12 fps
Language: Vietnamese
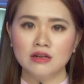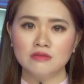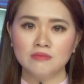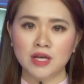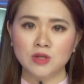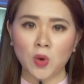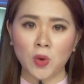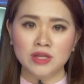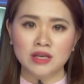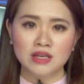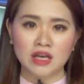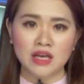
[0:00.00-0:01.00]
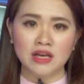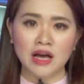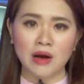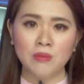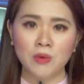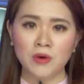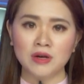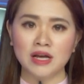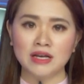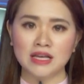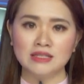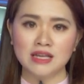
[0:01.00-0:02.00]
bị Thổ Nhĩ Kỳ cáo buộc
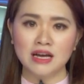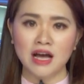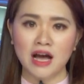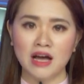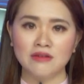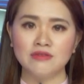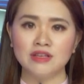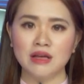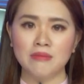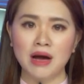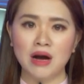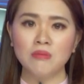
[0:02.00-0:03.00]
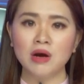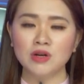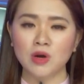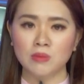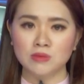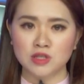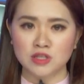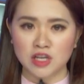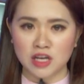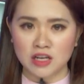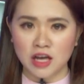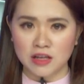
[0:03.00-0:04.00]
là kẻ sát hại vị nhà báo bất đồng chính
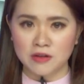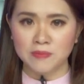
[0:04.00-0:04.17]
kiến này.